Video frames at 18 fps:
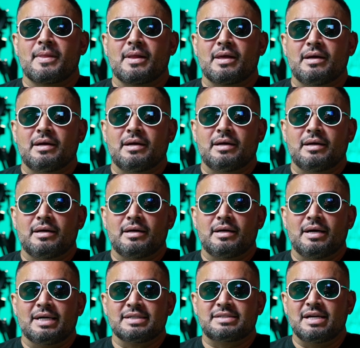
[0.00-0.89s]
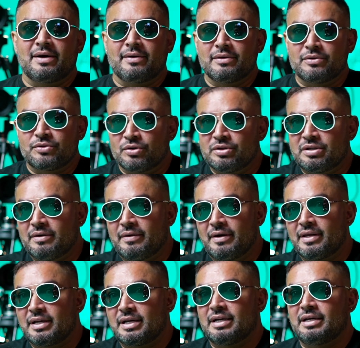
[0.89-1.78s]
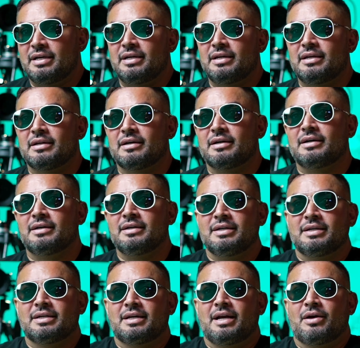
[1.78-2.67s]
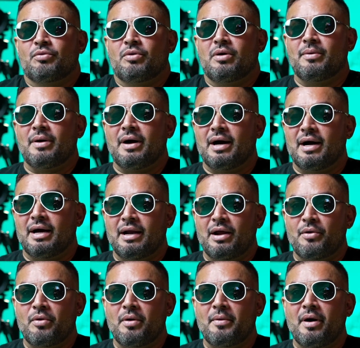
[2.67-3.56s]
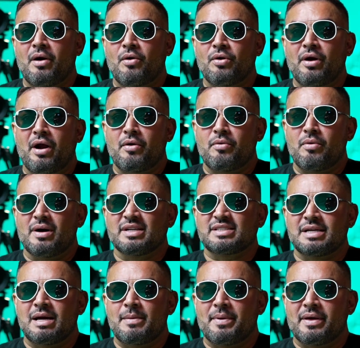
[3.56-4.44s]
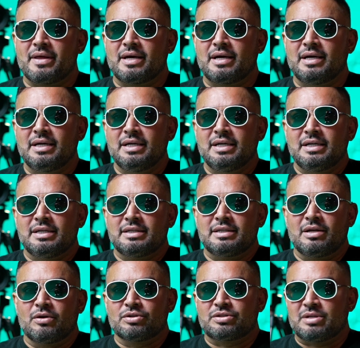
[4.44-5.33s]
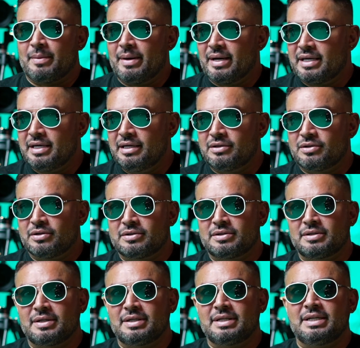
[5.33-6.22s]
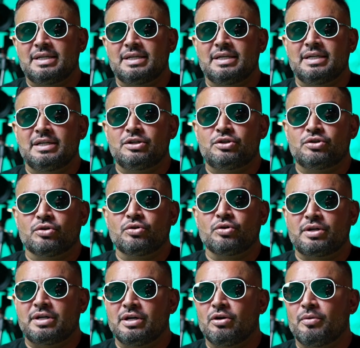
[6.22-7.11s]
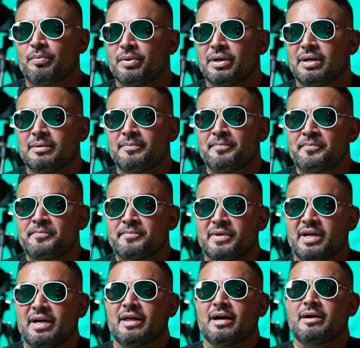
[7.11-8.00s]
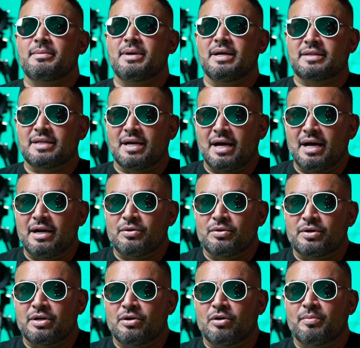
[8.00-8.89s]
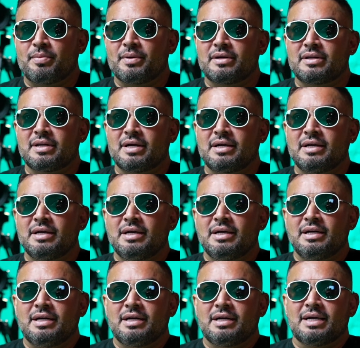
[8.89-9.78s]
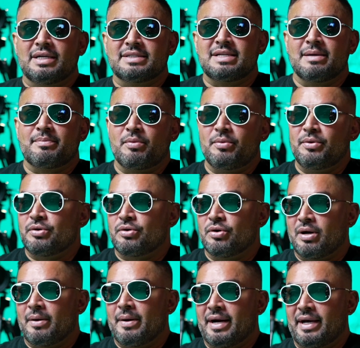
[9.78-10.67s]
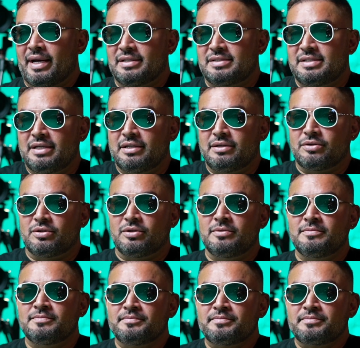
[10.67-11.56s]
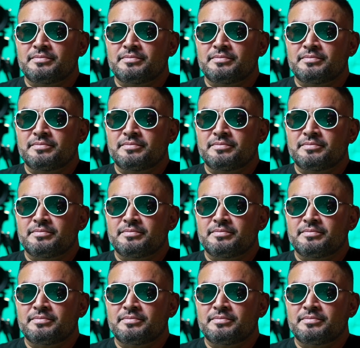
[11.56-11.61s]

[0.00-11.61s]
eh, hacia dónde va dirigida la nueva, la nueva ola, la nueva cepa de, de, los chamaquitos. Y yo no quiero pues quedarme atrás, no quiero perder ese público que va creciendo.